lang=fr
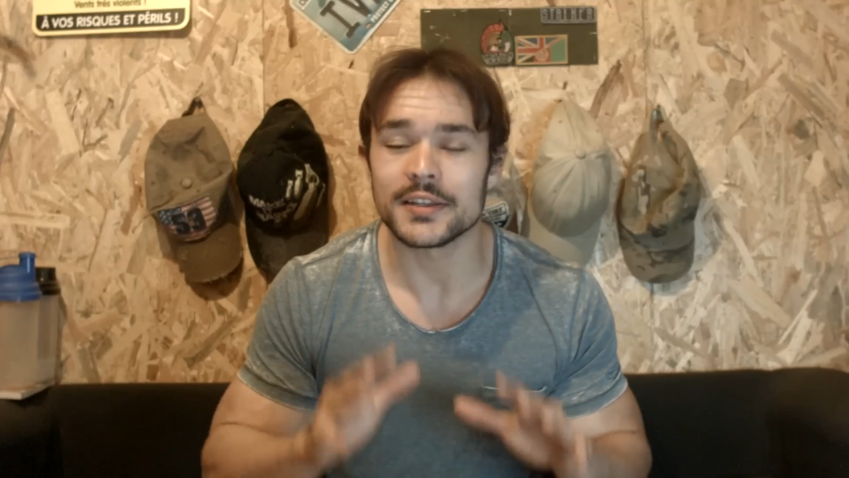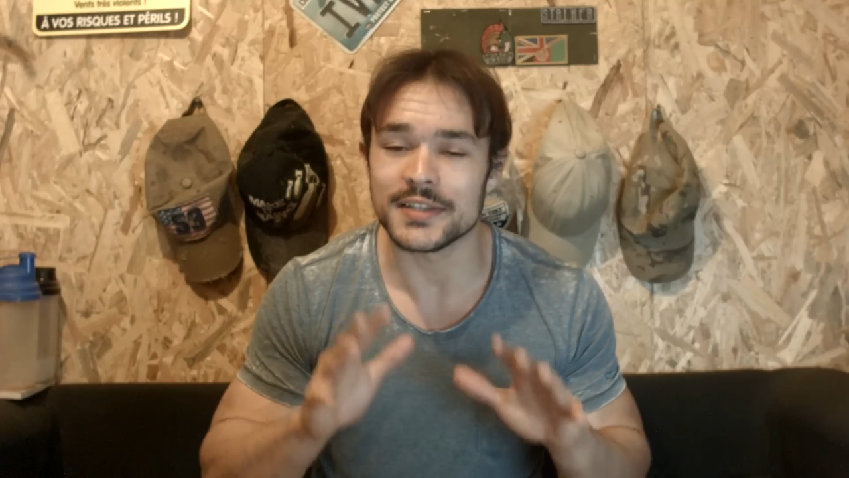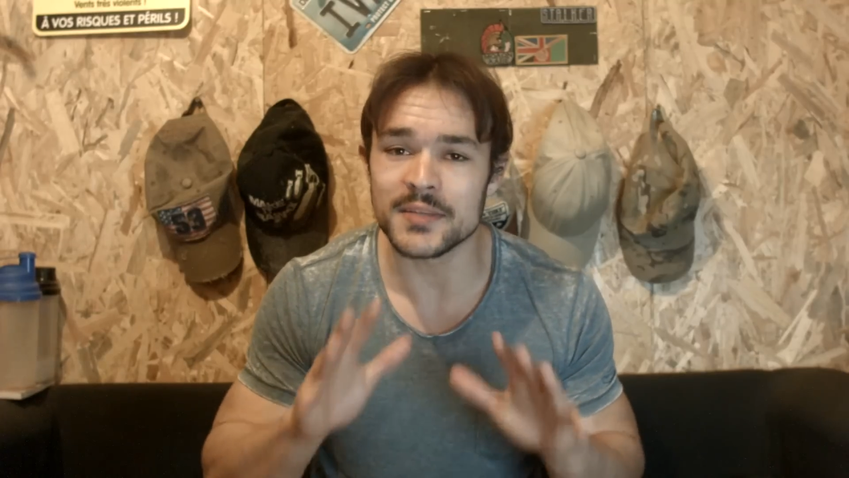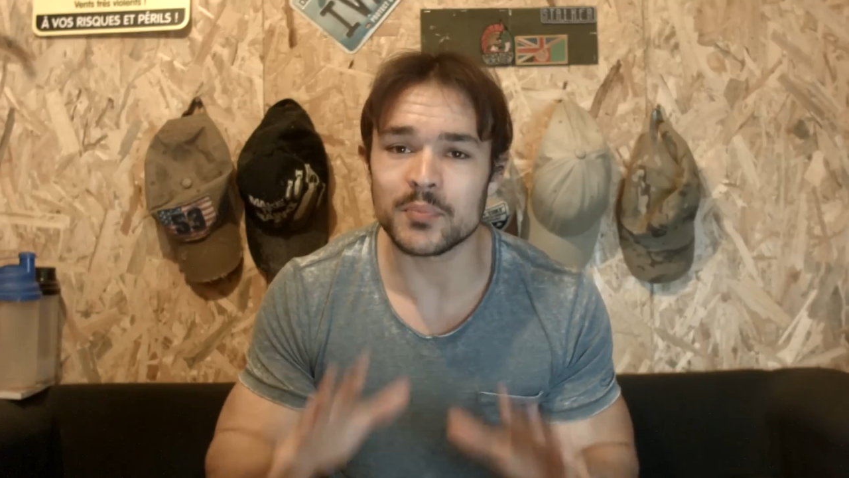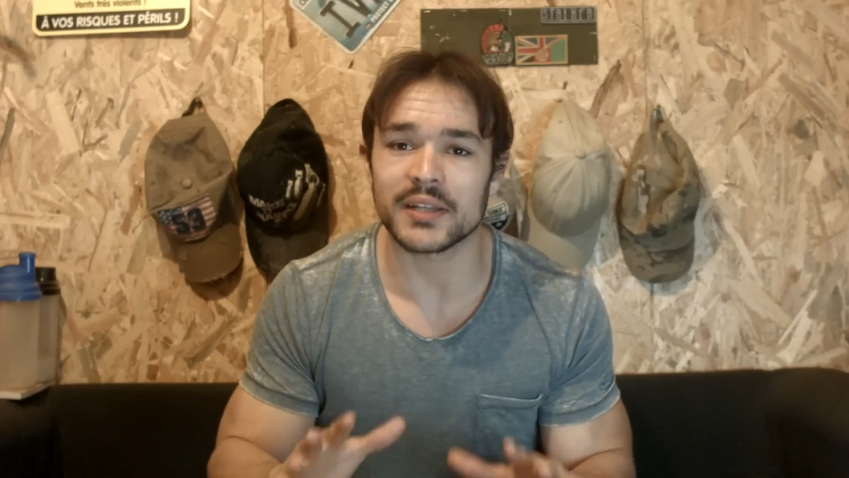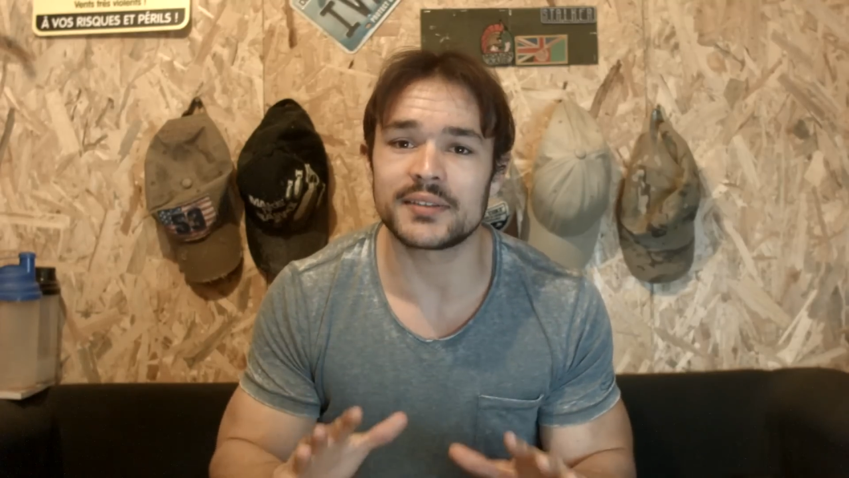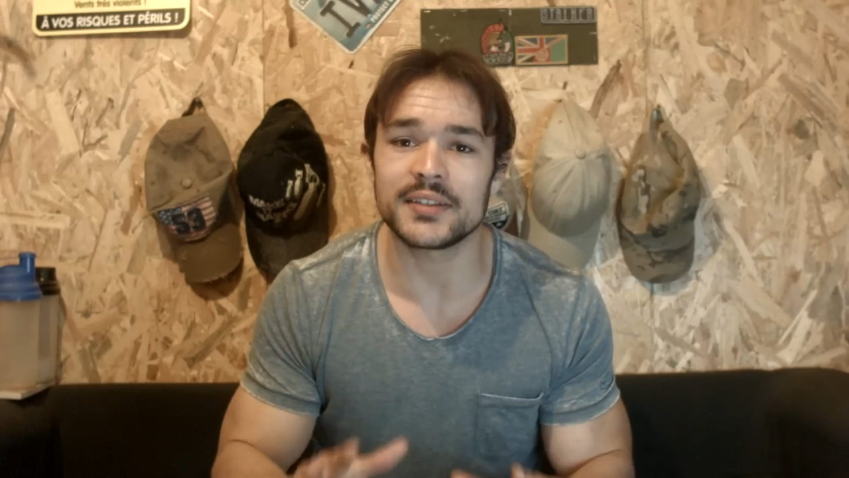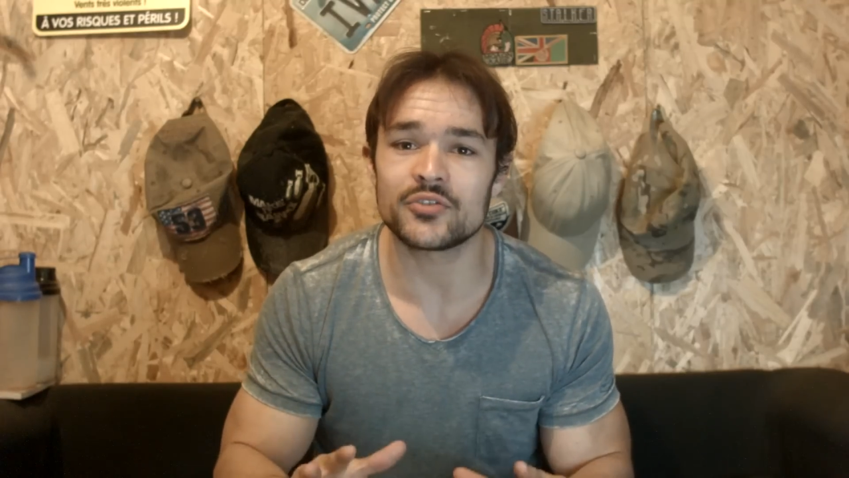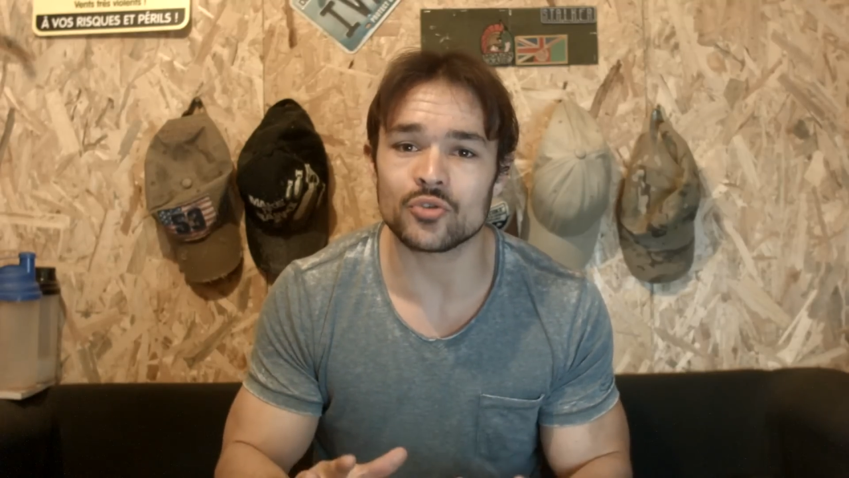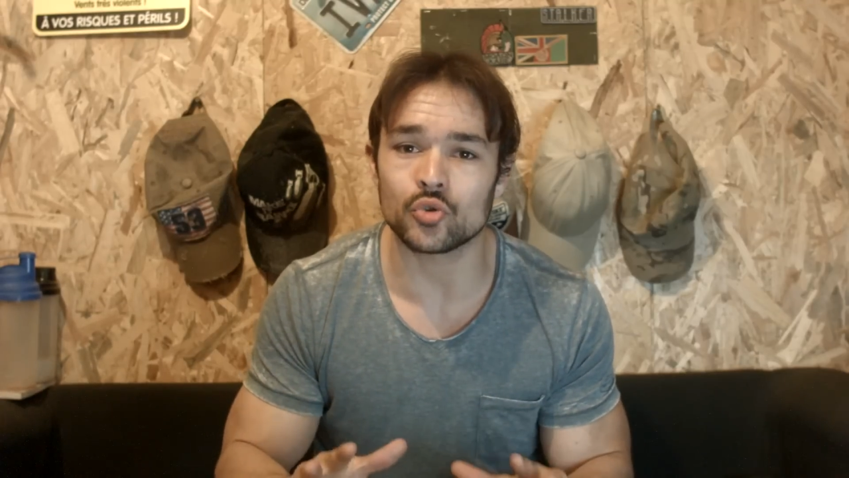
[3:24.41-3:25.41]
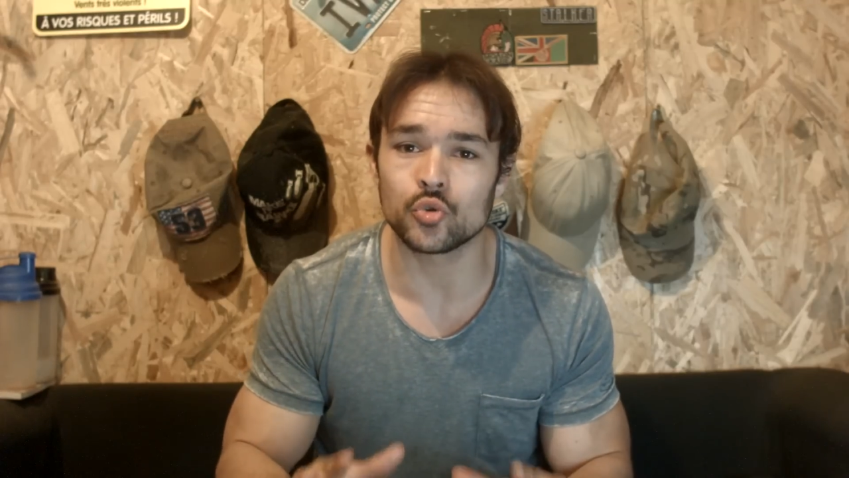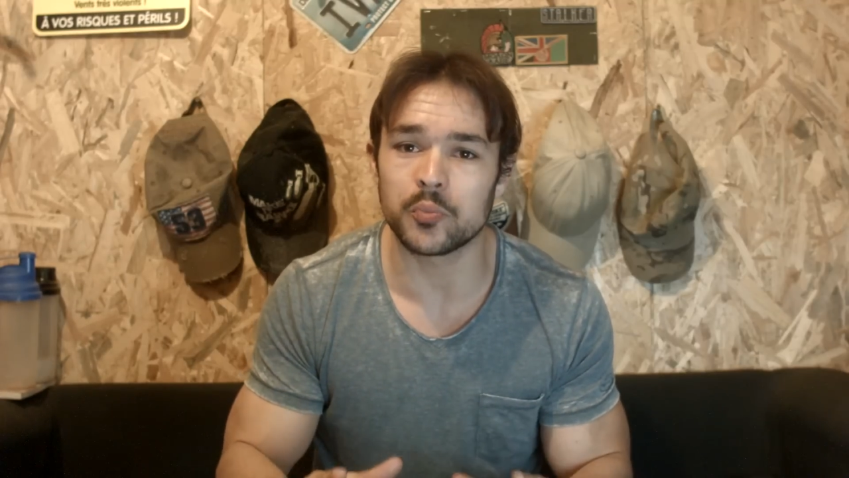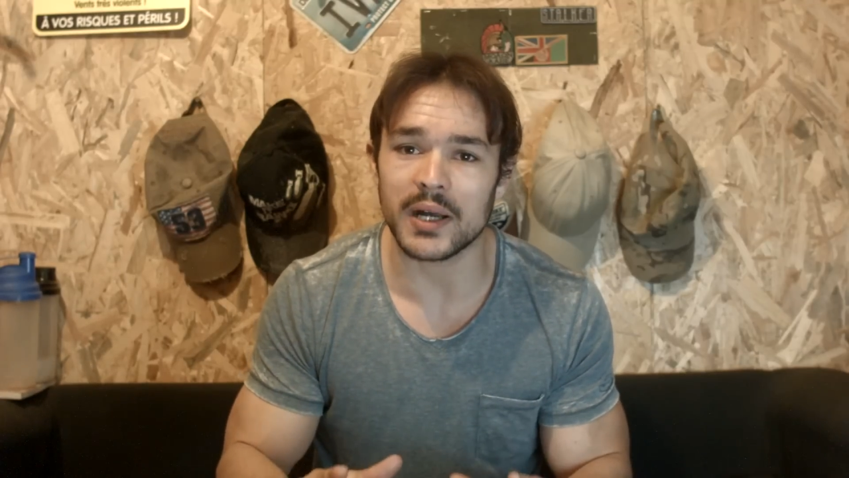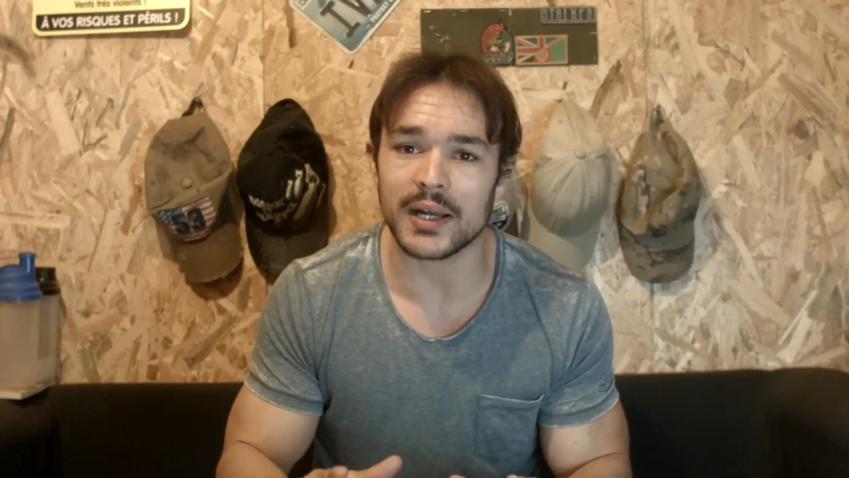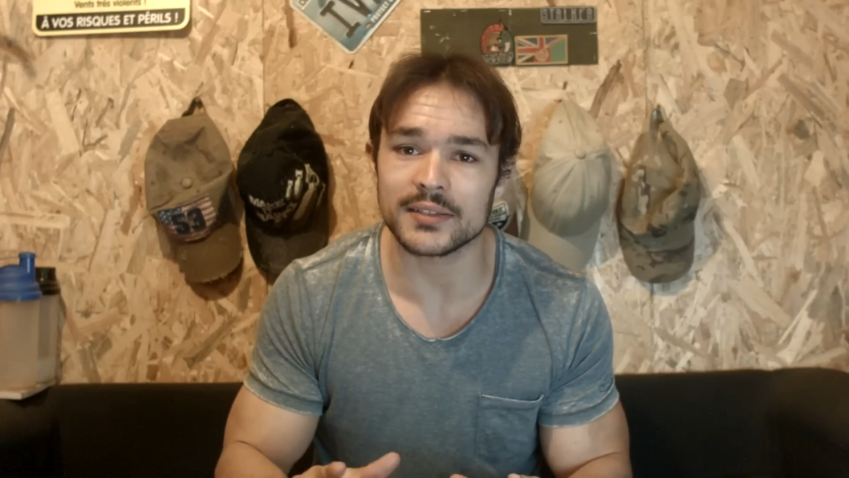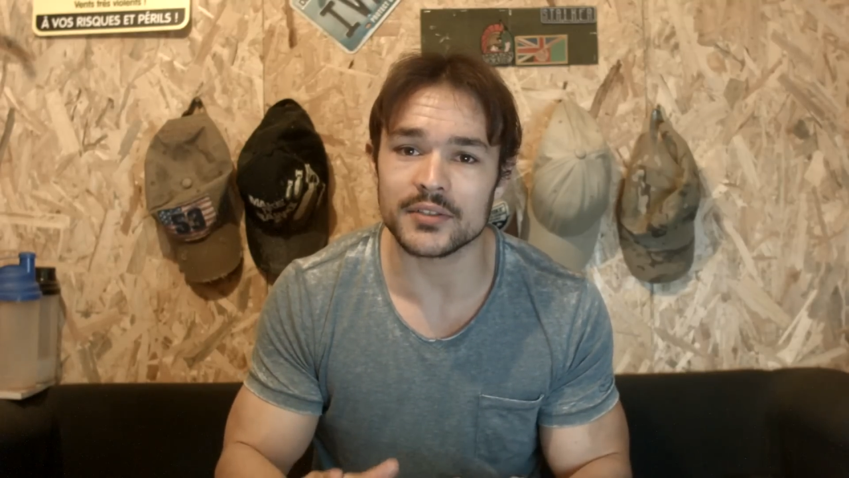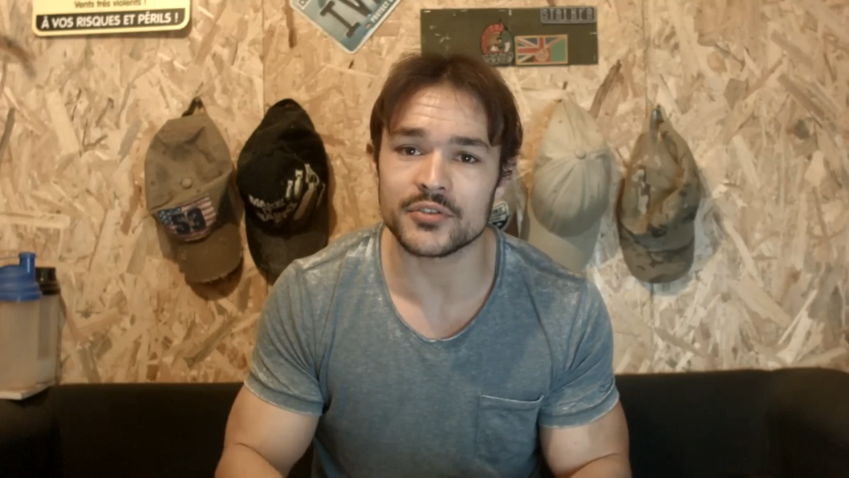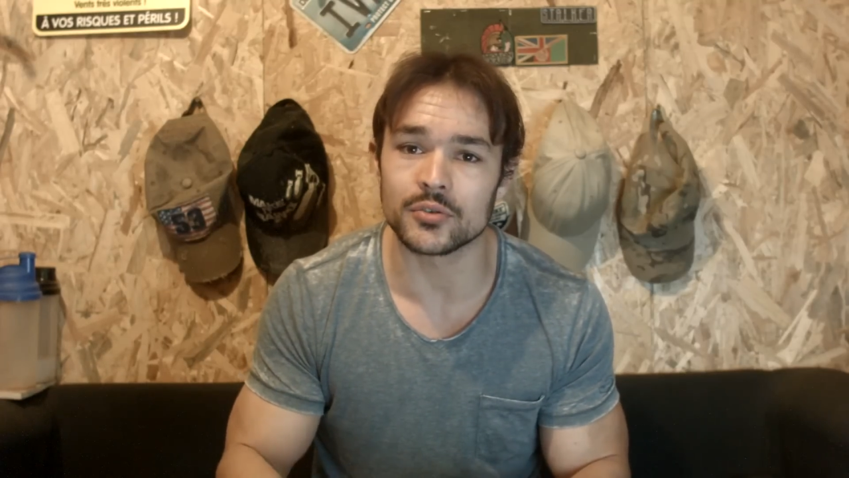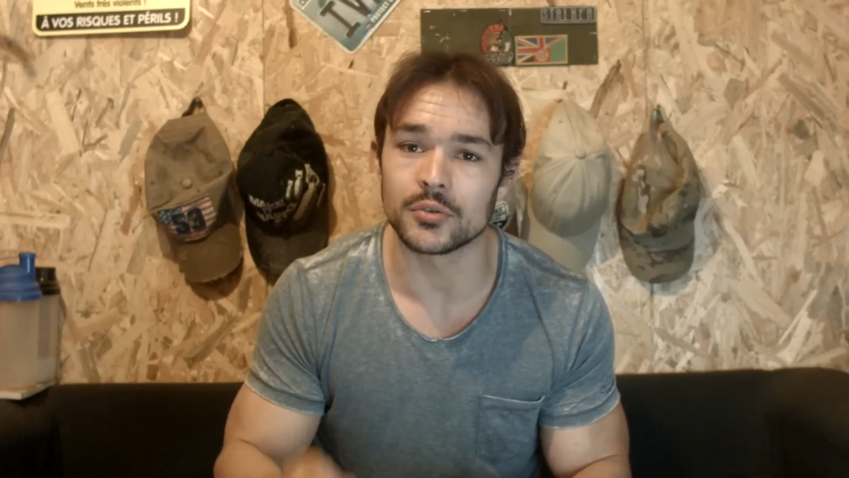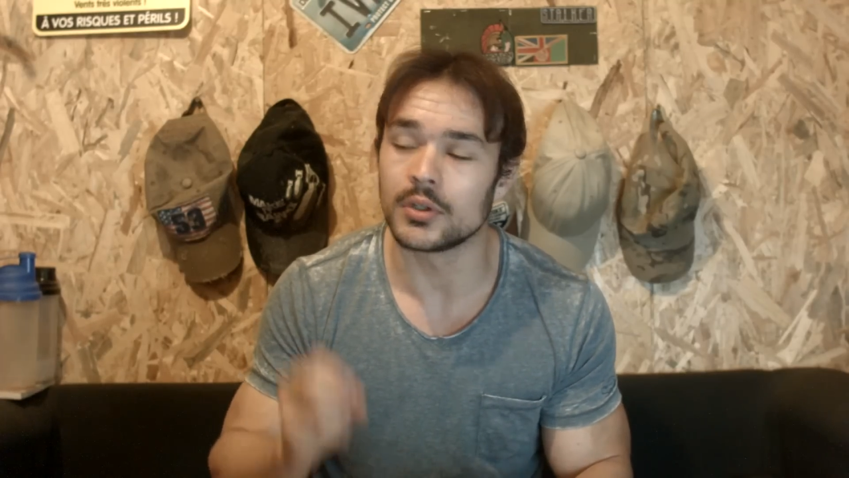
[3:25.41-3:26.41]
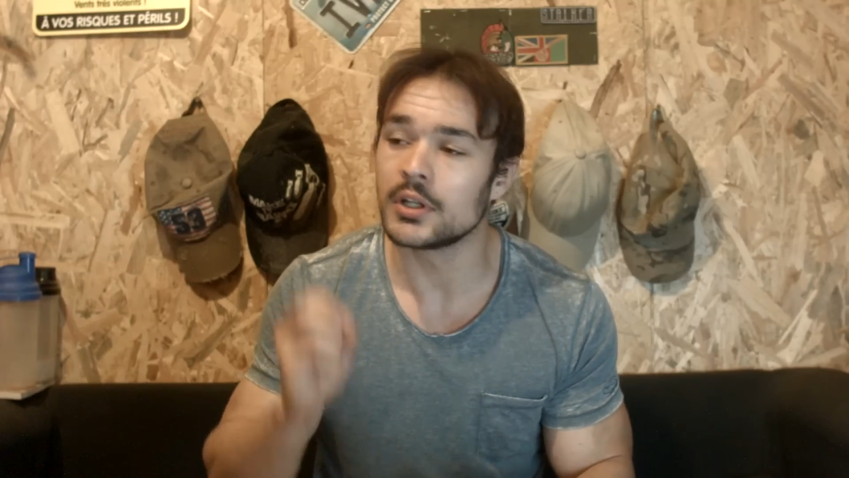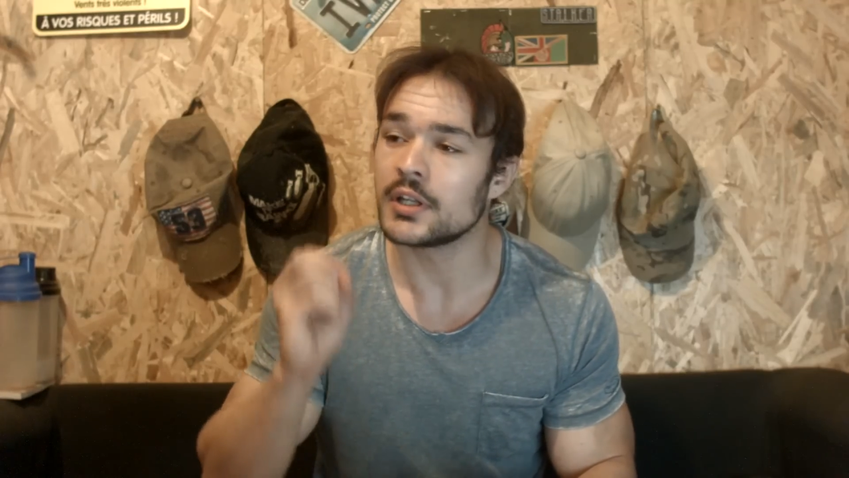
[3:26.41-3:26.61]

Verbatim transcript: n'y prêtez surtout pas attention